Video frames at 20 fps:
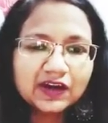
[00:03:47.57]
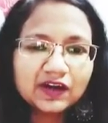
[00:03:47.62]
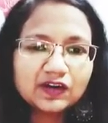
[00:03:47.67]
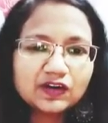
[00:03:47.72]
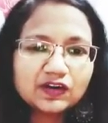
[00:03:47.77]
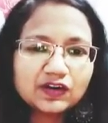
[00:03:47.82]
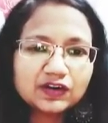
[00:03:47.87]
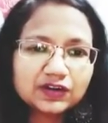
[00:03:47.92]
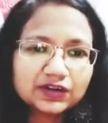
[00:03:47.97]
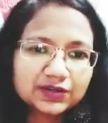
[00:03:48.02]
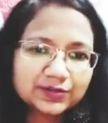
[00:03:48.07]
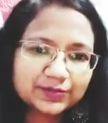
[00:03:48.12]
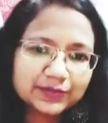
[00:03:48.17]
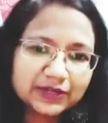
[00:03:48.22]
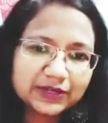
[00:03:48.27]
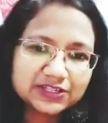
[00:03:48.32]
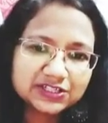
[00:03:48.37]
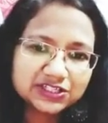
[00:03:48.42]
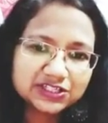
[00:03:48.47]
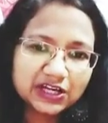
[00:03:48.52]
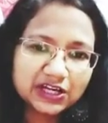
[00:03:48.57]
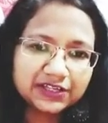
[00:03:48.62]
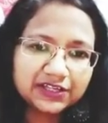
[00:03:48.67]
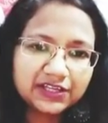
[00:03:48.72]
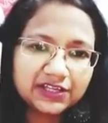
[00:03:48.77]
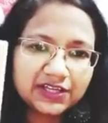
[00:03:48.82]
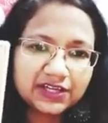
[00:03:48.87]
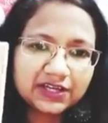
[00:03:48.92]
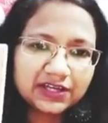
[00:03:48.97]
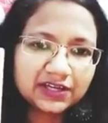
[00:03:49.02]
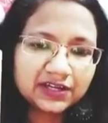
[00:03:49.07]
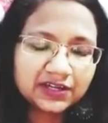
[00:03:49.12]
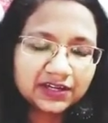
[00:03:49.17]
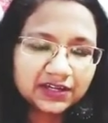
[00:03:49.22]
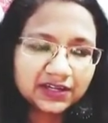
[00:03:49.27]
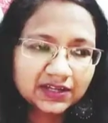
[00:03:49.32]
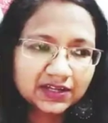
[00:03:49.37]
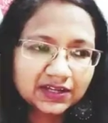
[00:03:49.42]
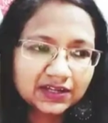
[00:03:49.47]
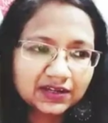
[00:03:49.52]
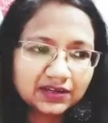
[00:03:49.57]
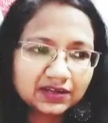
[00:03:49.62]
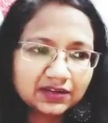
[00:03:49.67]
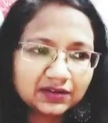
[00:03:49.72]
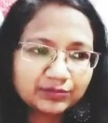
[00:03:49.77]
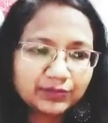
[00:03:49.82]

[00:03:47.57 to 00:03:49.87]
और परेशानी है आ,